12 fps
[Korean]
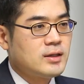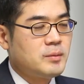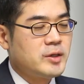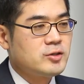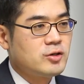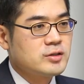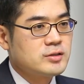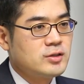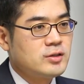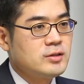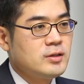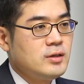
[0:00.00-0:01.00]
다만
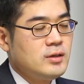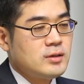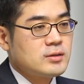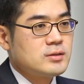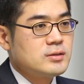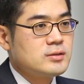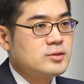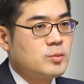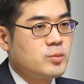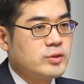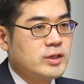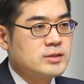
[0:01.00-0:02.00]
여기서 그
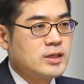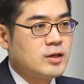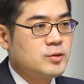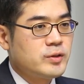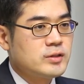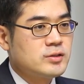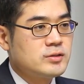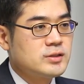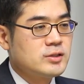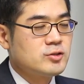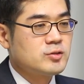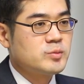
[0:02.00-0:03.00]
정보나 자료의
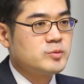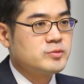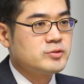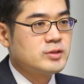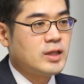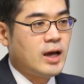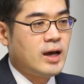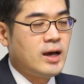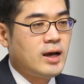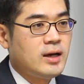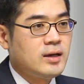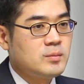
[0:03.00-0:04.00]
전체적인 부분을
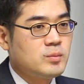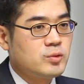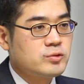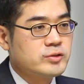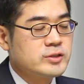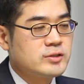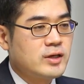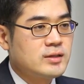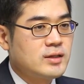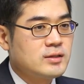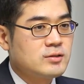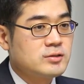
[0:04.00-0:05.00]
다 모르고 있어야
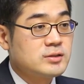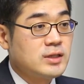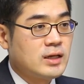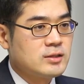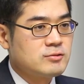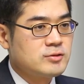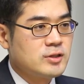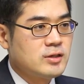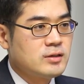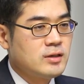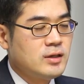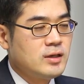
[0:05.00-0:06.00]
한다는 것은
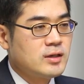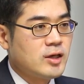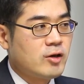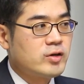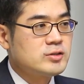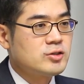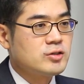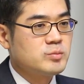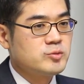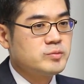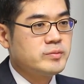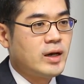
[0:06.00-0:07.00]
아니고요.
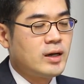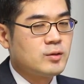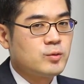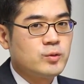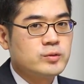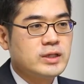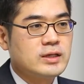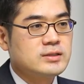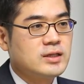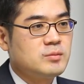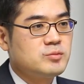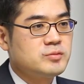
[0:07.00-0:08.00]
개괄적인 부분만 알고
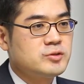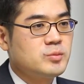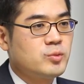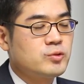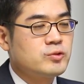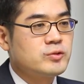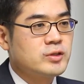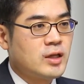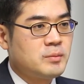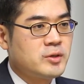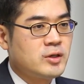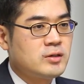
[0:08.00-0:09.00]
상세한 부분은 모르고
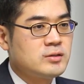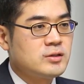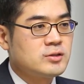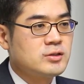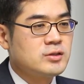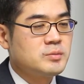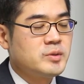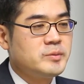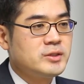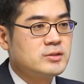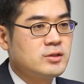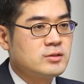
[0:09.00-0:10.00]
있다면 여전히
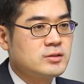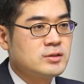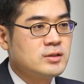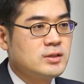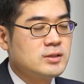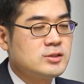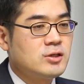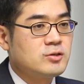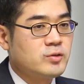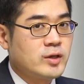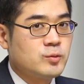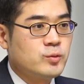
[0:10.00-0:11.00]
비밀성은
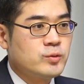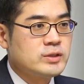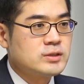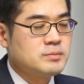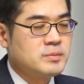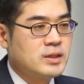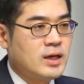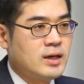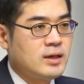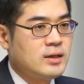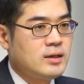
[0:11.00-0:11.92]
인정되고 있습니다.